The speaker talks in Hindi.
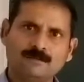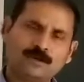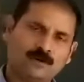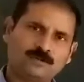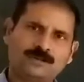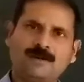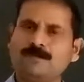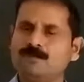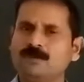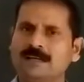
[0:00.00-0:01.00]
पुनः वो
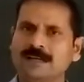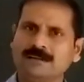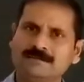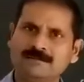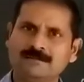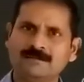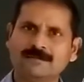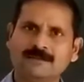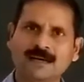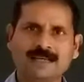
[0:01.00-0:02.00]
समाप्त हो गया
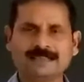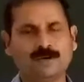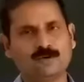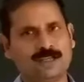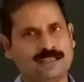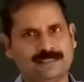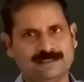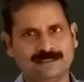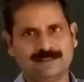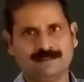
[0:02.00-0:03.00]
ऐसा होता
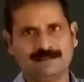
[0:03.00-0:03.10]
नहीं